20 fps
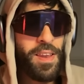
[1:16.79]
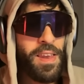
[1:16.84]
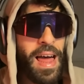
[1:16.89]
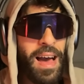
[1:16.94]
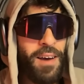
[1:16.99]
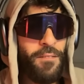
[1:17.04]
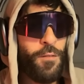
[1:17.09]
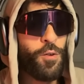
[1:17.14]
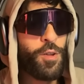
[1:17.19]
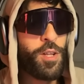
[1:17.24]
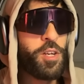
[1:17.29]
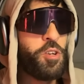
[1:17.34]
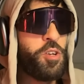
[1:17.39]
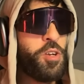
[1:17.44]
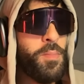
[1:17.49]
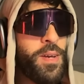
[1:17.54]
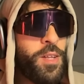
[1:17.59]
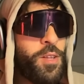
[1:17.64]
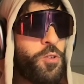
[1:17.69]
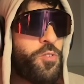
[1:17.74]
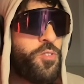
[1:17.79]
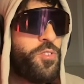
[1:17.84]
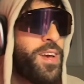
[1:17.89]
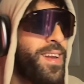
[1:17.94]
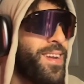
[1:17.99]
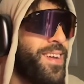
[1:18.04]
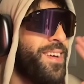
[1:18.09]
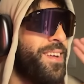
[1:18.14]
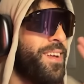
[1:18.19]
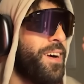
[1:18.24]
نعرفو داكشي ما يدوزش
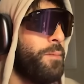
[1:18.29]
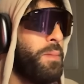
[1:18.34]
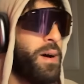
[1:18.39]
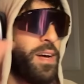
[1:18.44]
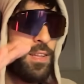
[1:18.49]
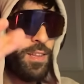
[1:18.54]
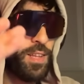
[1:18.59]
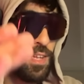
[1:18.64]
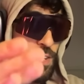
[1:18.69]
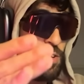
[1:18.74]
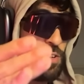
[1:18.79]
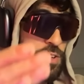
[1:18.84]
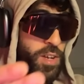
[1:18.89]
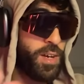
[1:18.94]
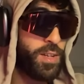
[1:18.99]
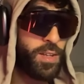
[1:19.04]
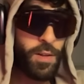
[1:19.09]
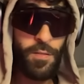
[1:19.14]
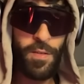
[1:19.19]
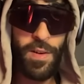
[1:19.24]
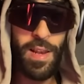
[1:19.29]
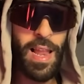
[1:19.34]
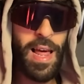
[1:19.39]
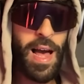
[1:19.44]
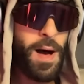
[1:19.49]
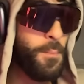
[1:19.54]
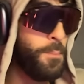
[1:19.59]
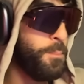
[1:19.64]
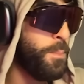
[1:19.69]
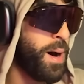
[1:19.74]
علينا ما حد هادشي هذا في
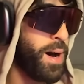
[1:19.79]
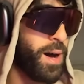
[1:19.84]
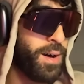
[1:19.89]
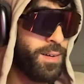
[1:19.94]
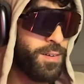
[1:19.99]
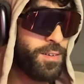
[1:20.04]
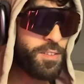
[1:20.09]
العامه